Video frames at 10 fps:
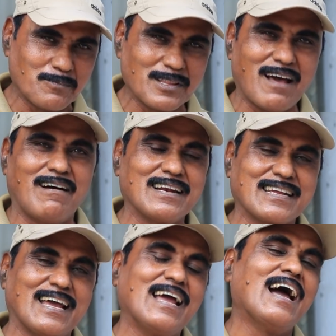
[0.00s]
அன்பு தான்
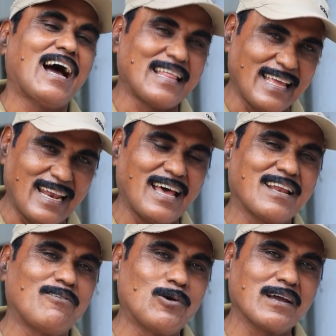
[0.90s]
வாழ்க்கை அது
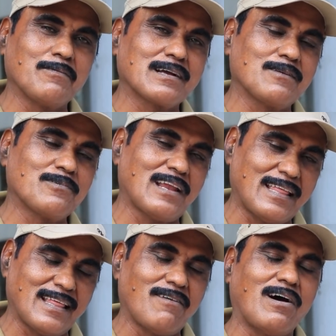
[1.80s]
எல்லாரும் உலக மக்கள்
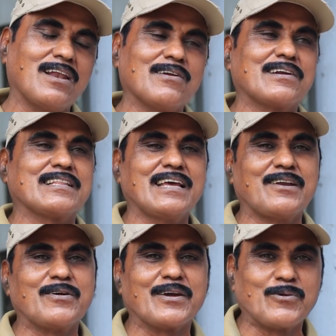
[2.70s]
ஃபுல்லாக அதான் வாழணுன்றது என்னுடைய